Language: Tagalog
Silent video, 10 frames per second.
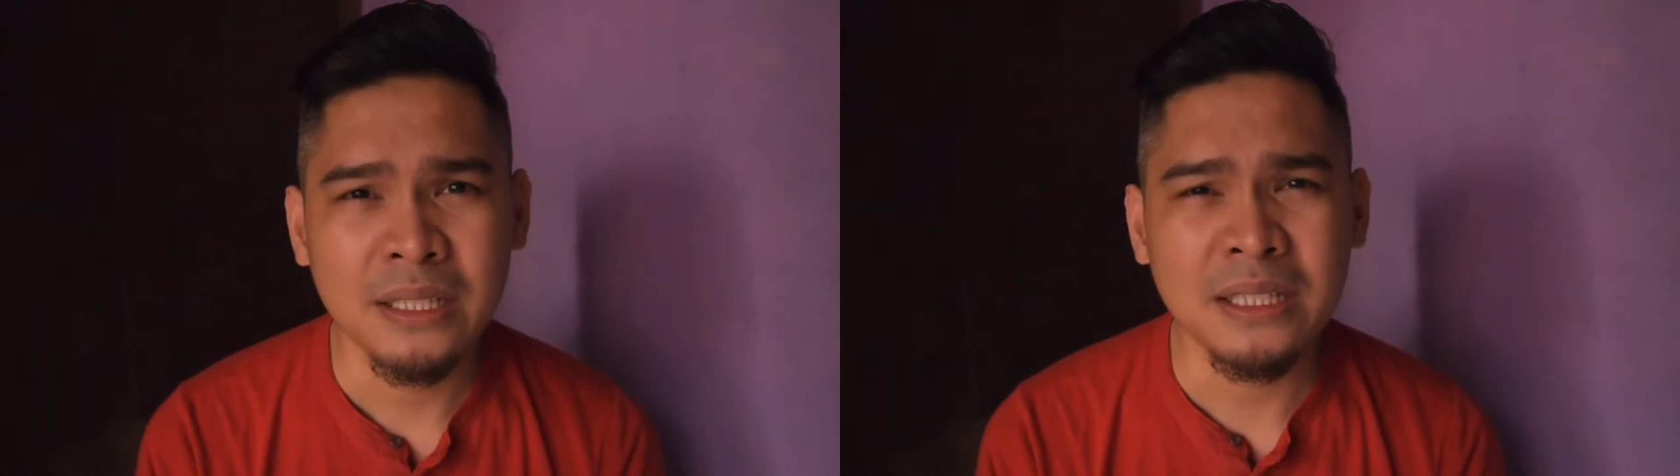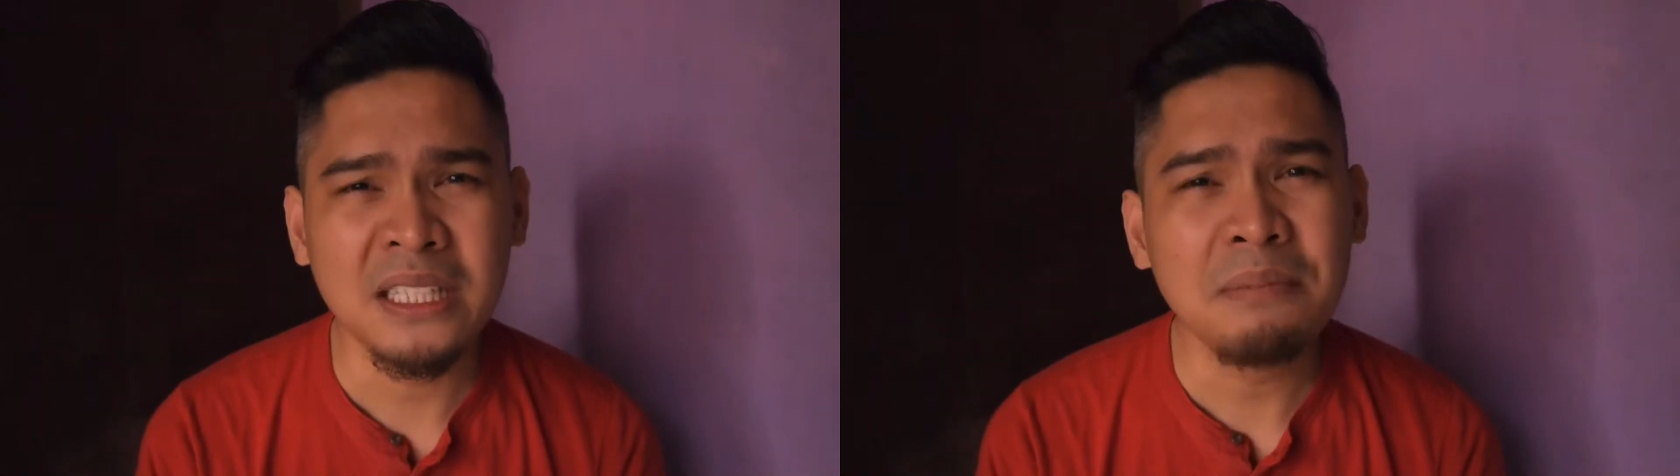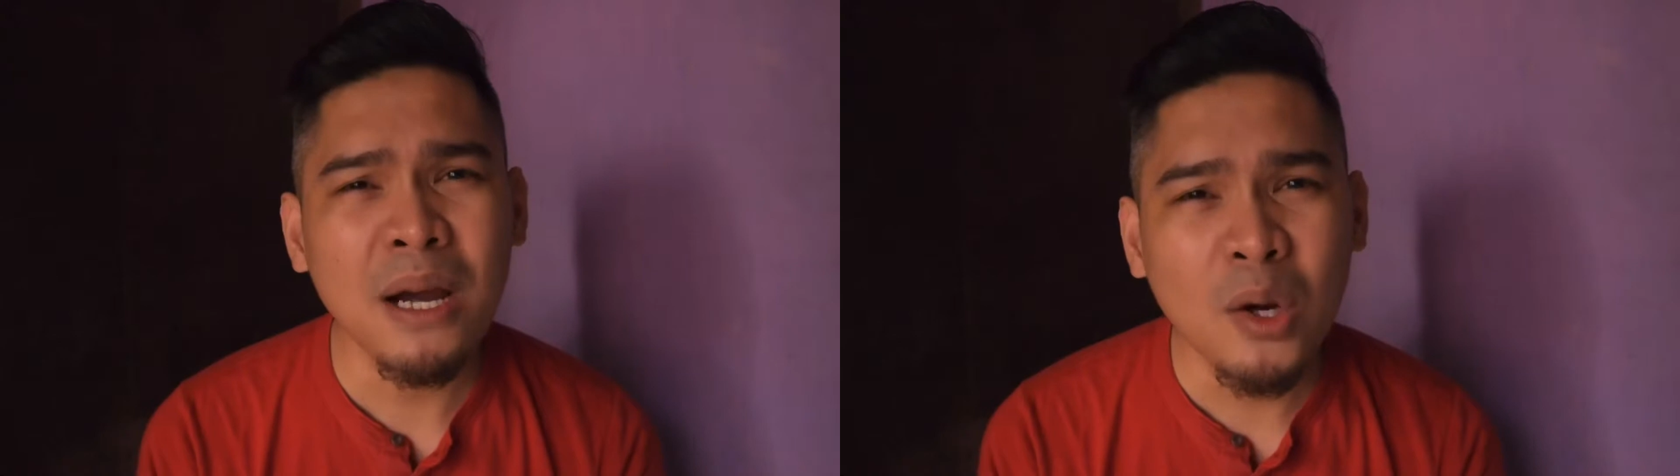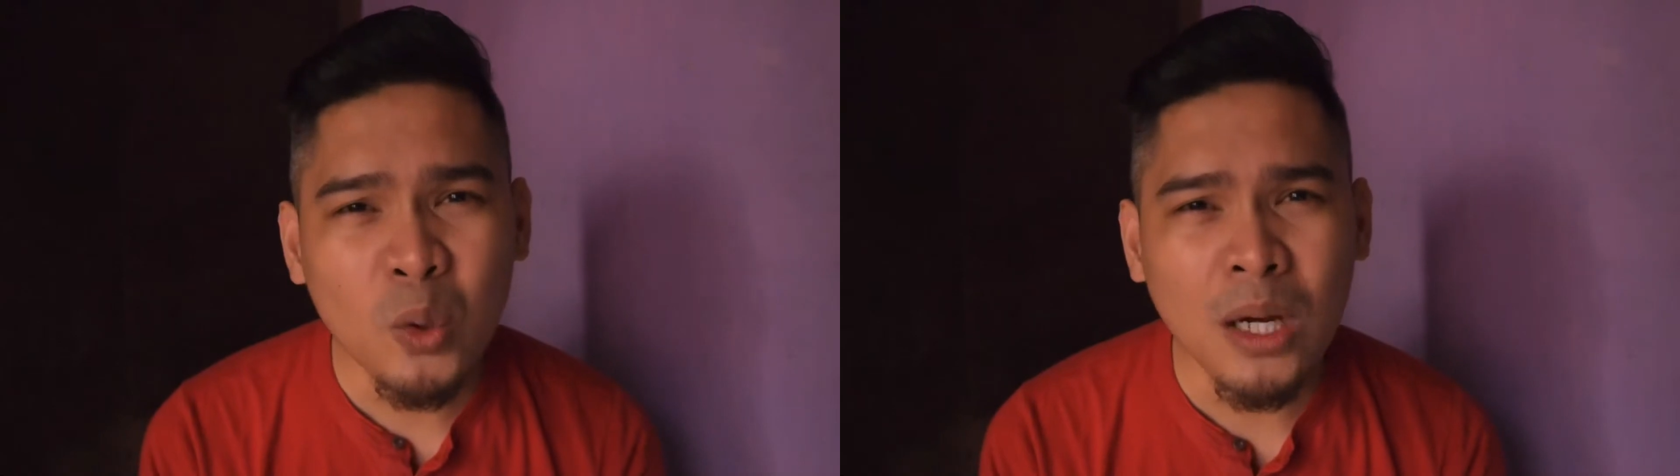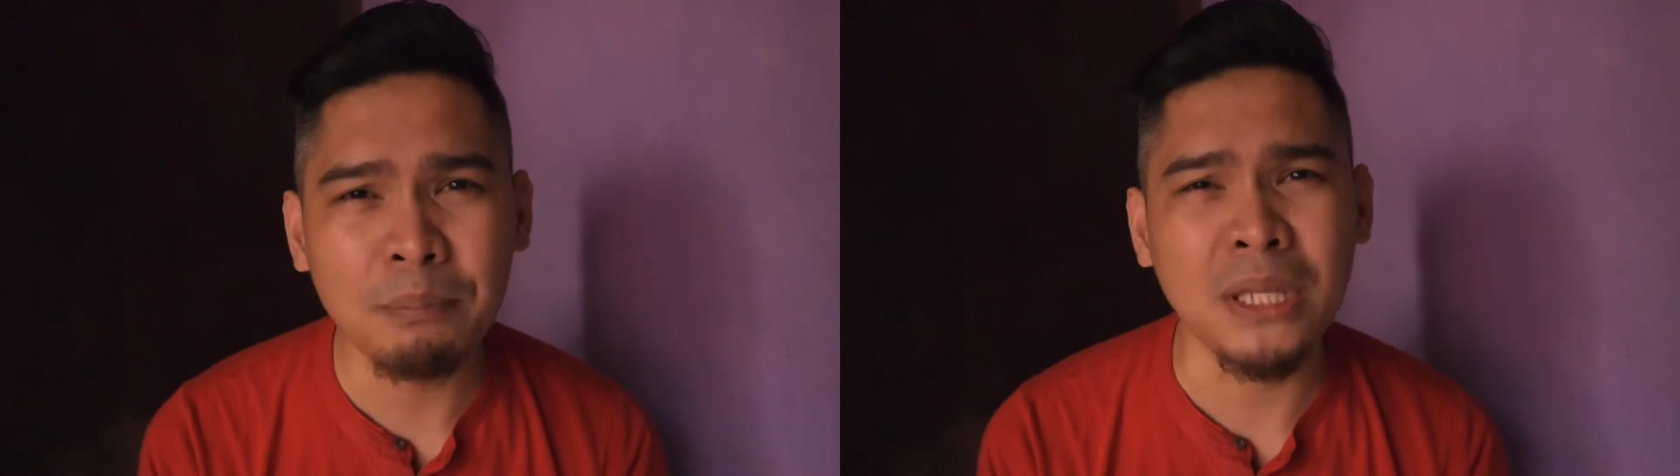Hindi ba ako
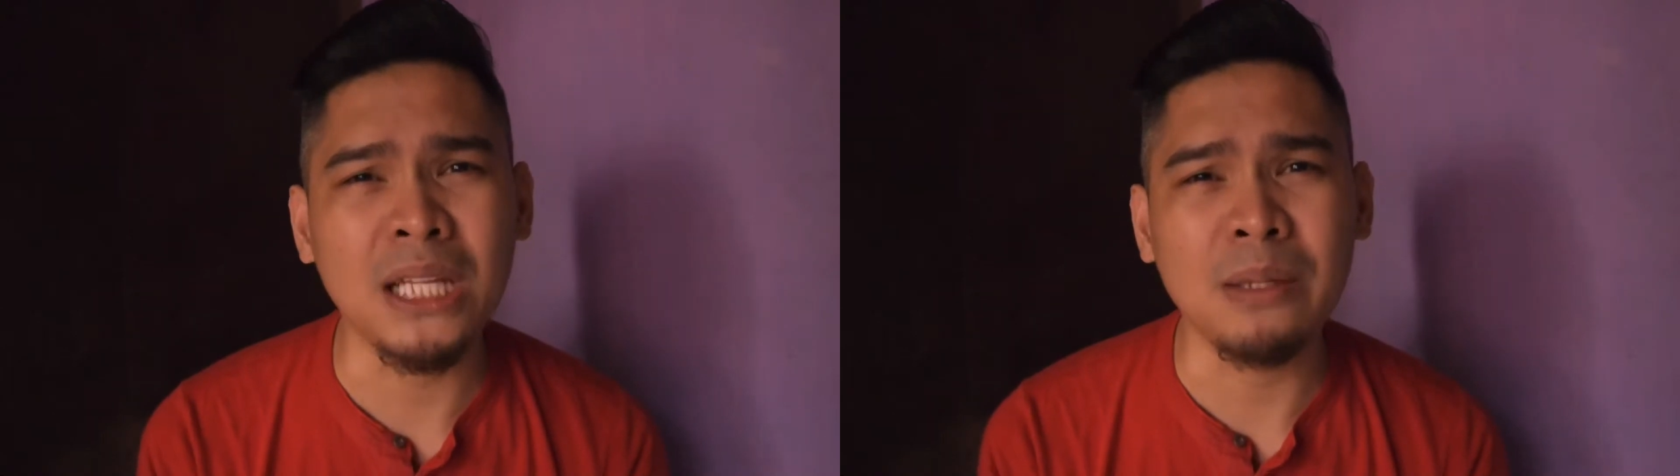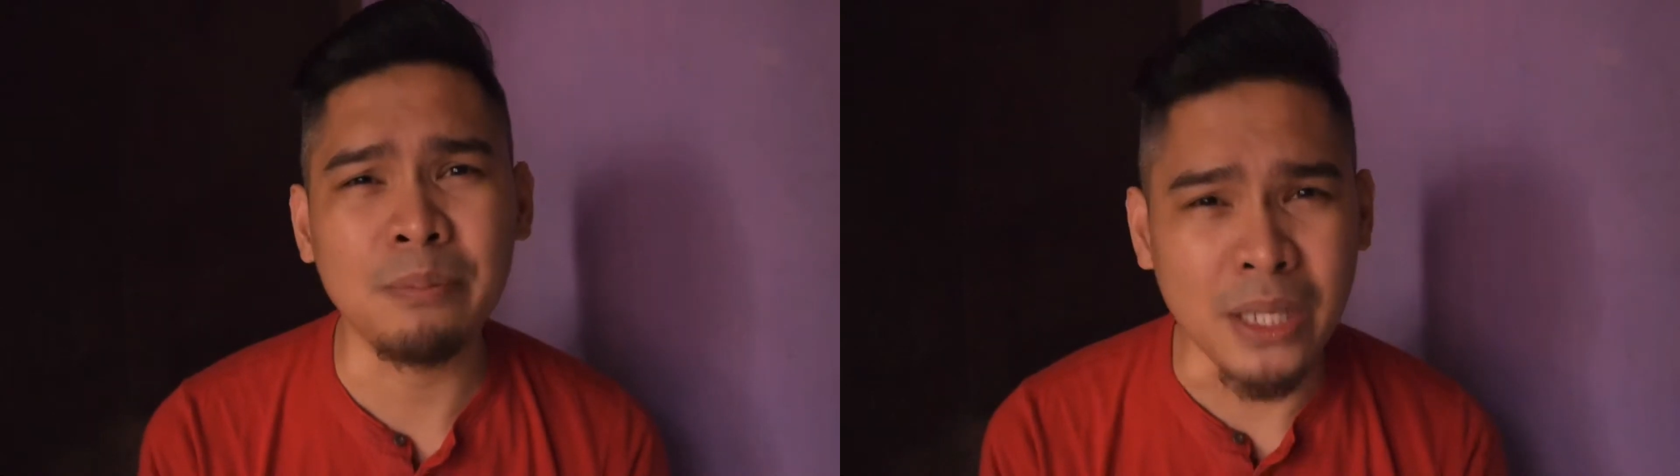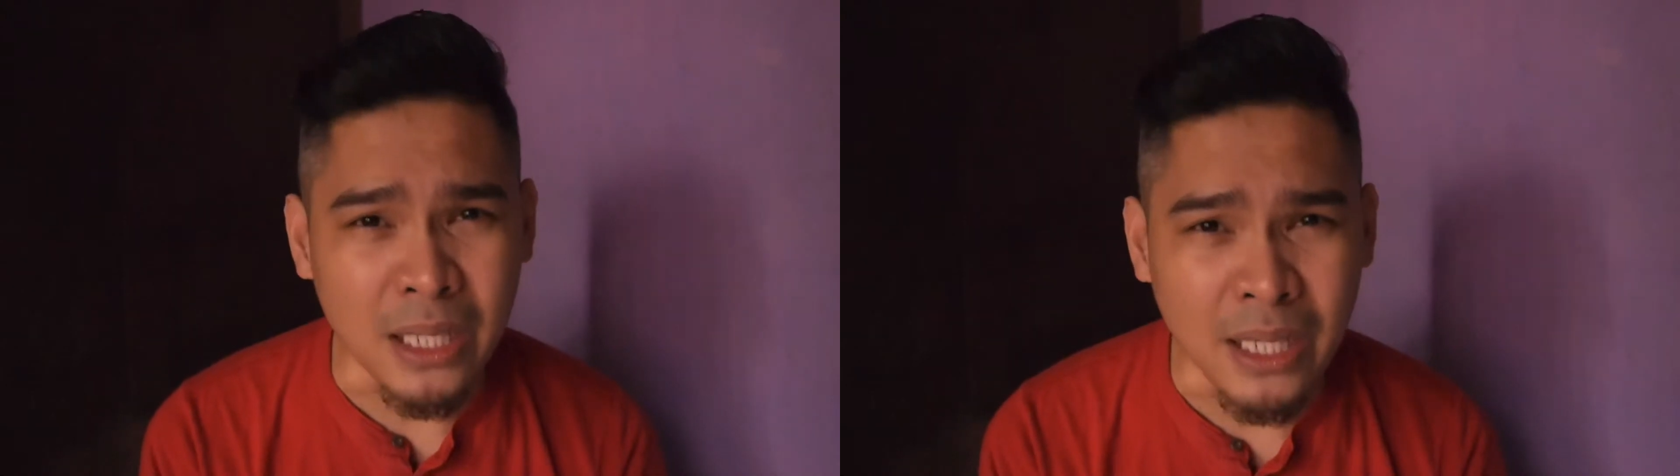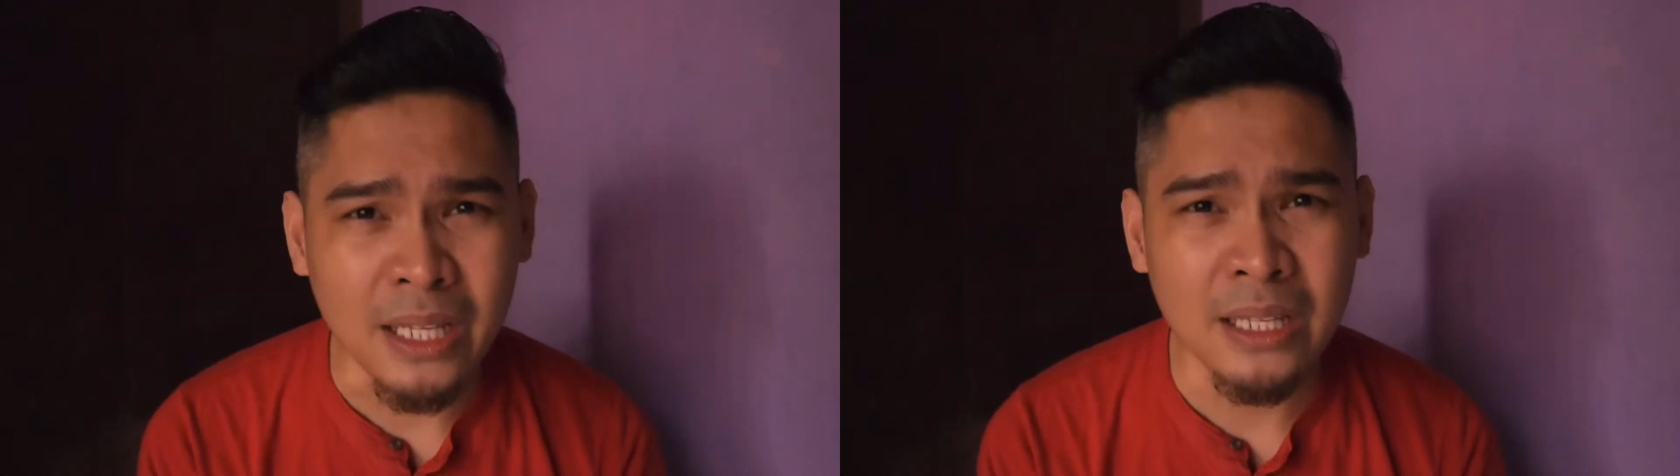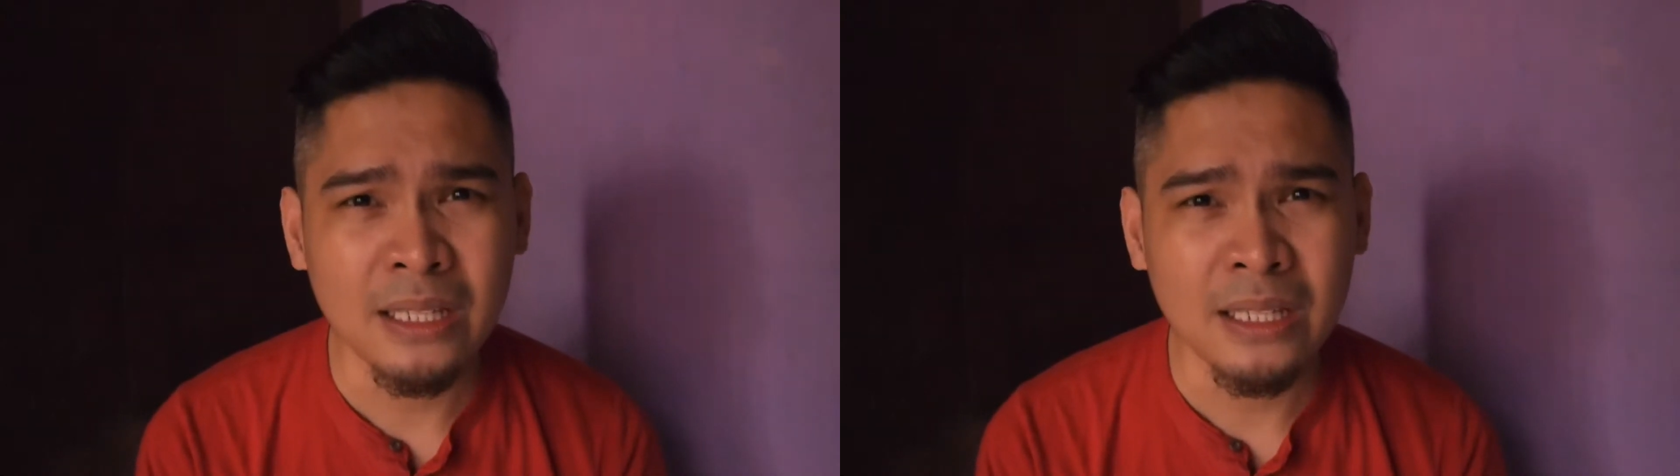kapili-pili?